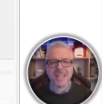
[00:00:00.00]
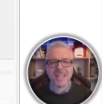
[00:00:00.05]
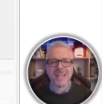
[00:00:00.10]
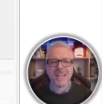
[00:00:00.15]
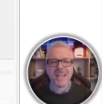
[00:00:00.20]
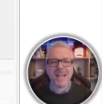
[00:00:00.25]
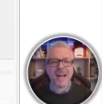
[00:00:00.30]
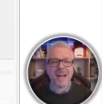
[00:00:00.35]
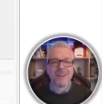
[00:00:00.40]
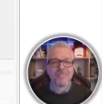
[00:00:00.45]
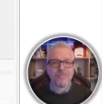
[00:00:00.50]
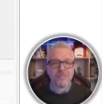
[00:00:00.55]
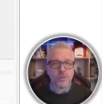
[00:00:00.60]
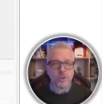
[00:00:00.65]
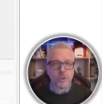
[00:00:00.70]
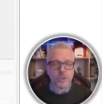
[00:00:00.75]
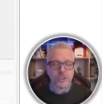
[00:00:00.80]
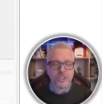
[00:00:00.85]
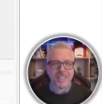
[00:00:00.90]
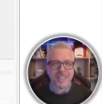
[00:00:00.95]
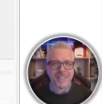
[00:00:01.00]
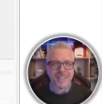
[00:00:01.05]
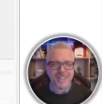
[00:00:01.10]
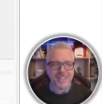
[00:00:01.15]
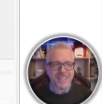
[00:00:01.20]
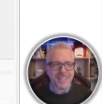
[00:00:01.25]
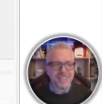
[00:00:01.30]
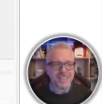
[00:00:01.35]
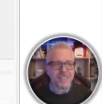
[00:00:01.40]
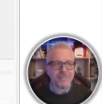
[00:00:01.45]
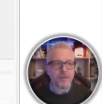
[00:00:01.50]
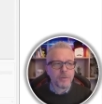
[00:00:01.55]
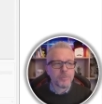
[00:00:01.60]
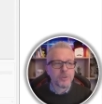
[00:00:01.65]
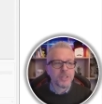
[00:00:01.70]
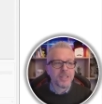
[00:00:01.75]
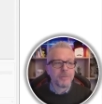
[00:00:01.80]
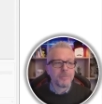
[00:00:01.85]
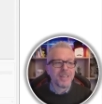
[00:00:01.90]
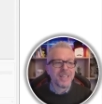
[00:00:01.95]
la voce relativa
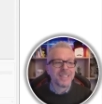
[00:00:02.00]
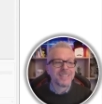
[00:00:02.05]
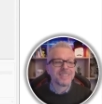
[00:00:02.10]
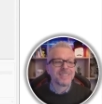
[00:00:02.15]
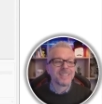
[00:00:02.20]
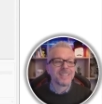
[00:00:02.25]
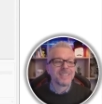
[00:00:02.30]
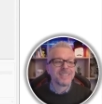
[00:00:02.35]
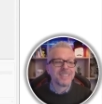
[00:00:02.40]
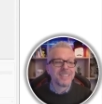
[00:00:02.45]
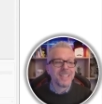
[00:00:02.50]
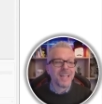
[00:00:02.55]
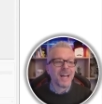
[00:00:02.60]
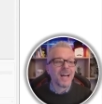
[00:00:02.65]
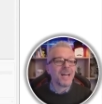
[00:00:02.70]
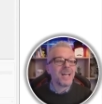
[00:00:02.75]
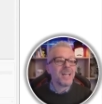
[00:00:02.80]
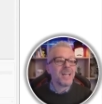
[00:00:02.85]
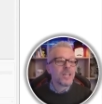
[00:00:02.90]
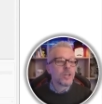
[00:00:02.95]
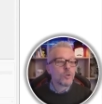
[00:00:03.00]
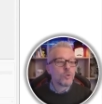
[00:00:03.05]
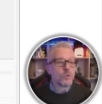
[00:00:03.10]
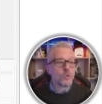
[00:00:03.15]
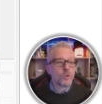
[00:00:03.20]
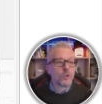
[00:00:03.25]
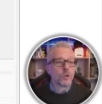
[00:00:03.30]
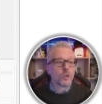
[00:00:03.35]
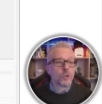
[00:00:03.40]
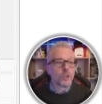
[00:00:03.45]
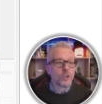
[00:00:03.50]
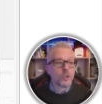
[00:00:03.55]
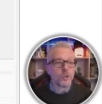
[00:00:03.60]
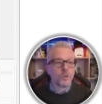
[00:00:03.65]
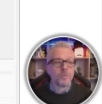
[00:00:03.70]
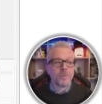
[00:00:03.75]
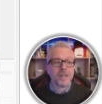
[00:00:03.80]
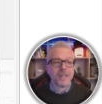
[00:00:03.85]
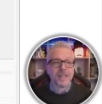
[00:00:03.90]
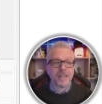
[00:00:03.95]
potrebbe essere sia Google
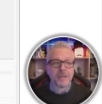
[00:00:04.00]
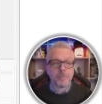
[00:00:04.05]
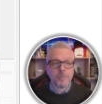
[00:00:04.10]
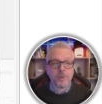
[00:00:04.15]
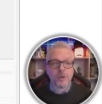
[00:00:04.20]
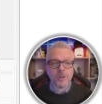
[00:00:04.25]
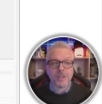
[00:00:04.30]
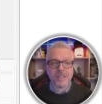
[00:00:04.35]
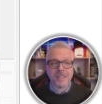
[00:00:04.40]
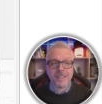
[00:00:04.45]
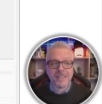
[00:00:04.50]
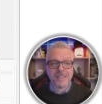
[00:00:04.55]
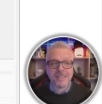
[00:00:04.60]
Chrome Reporting